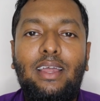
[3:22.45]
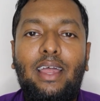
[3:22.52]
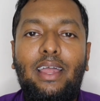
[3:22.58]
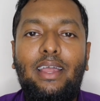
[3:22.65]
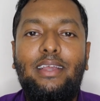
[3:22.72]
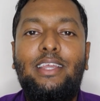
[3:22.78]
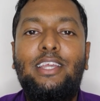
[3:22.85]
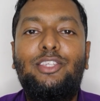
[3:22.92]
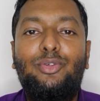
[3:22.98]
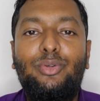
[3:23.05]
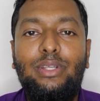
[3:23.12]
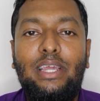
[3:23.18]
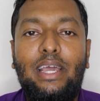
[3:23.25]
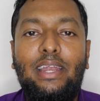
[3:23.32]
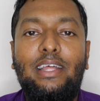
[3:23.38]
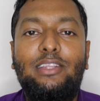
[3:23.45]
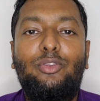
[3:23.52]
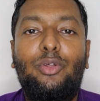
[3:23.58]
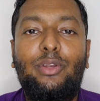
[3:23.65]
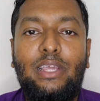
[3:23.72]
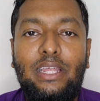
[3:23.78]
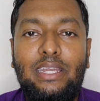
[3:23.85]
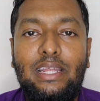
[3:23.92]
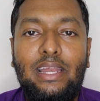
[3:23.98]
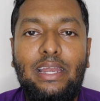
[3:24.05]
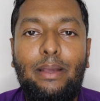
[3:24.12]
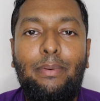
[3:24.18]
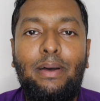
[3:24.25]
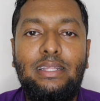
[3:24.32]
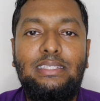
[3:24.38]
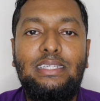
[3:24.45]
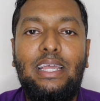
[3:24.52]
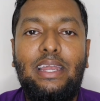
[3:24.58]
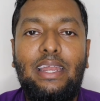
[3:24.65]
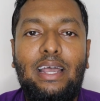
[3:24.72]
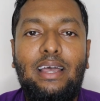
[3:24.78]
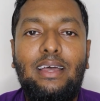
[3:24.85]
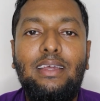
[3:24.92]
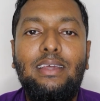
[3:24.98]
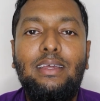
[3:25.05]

হ্যাঁ খিচুড়ি আনা তরকারি আনা ভাজি আনা